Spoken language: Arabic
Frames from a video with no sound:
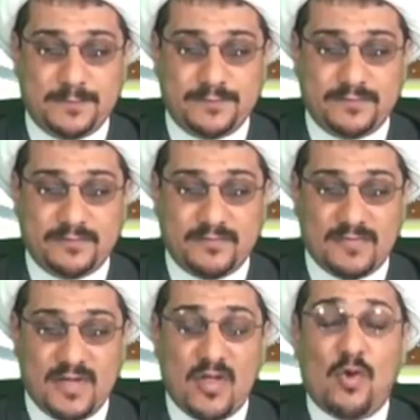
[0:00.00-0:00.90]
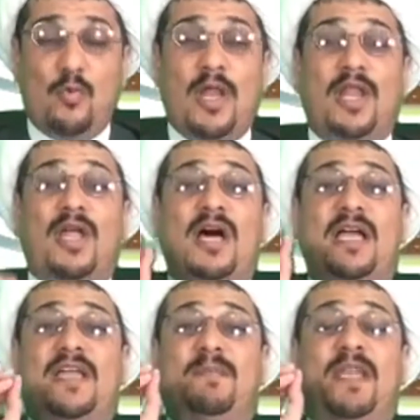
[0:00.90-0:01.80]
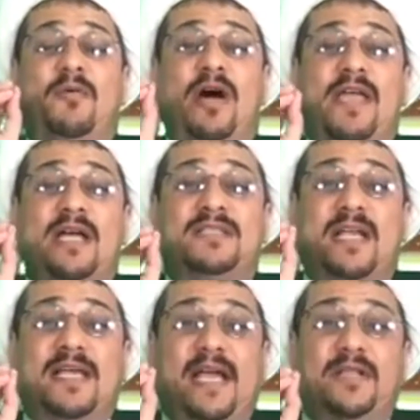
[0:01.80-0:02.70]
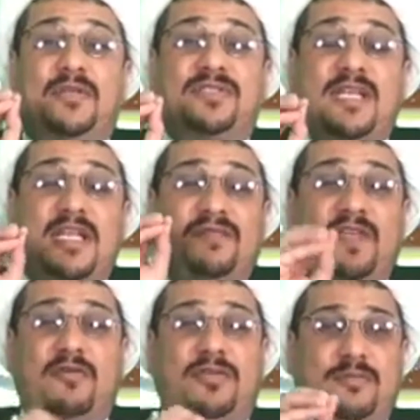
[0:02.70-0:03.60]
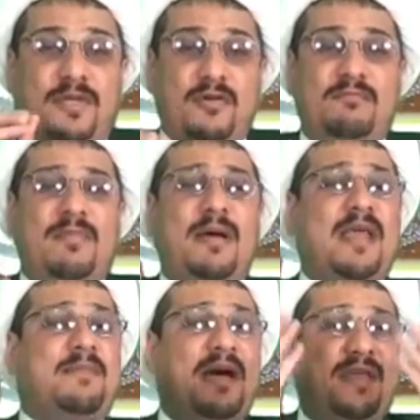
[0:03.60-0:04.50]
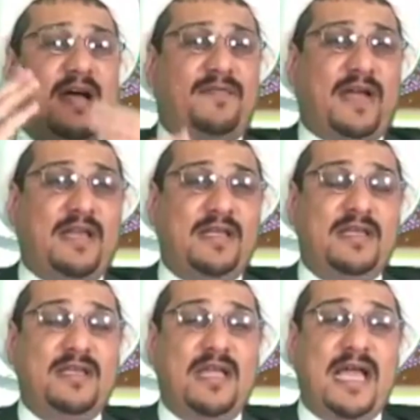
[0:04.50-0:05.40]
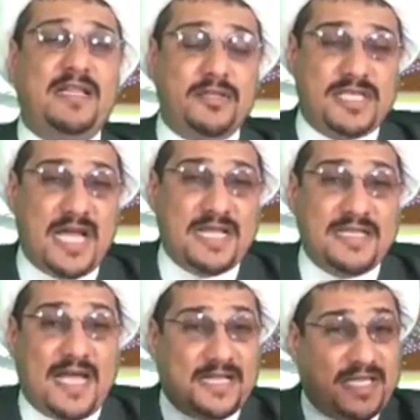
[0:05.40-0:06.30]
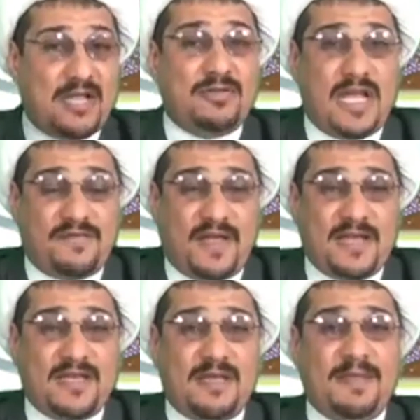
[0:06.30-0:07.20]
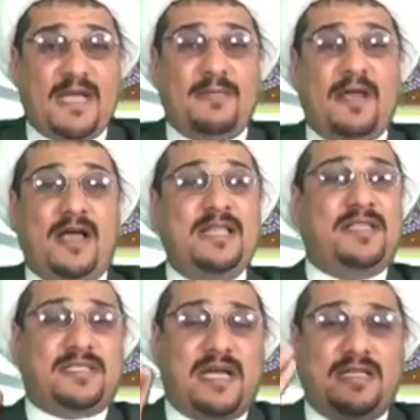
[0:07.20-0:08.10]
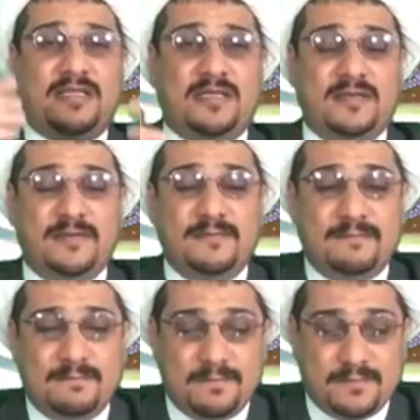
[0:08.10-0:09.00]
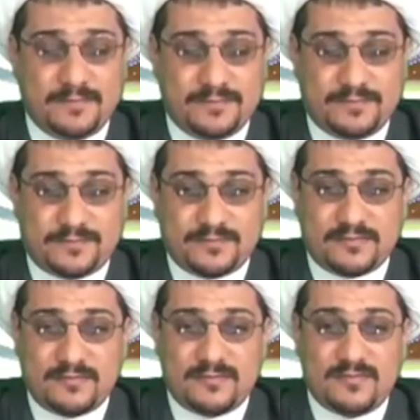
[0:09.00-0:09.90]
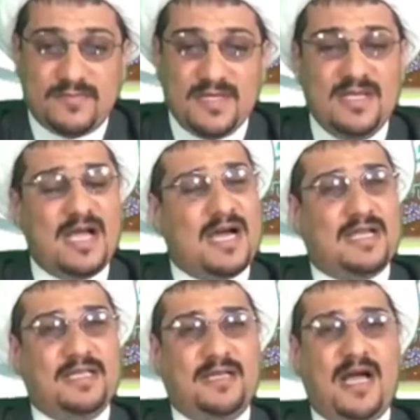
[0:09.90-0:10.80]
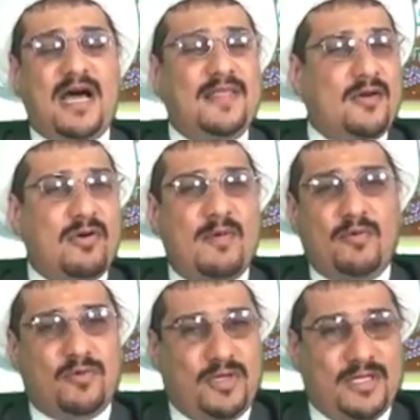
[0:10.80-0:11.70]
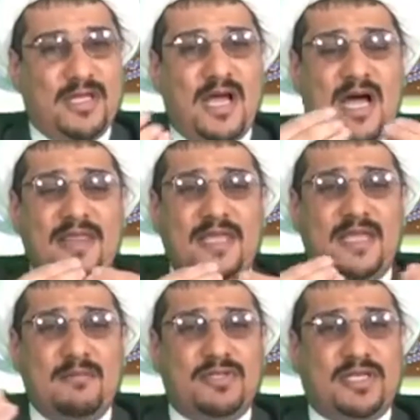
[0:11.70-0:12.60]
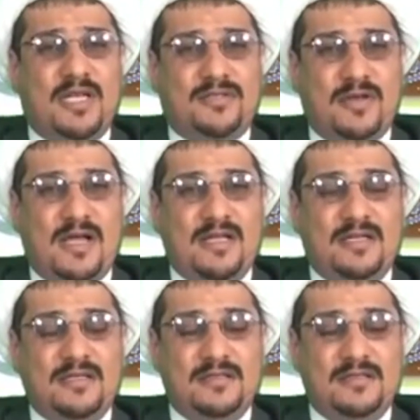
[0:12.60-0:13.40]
نعم والله بروايات صحيحة السند في كتبكم أنا ماذا أفعل هل تساعدني نعم. حتى نعم. ندافع عن النبي أم لا أنت ساعدني نعم يا أخي هذا هو موضوعي هذه هي مشكلتنا يعني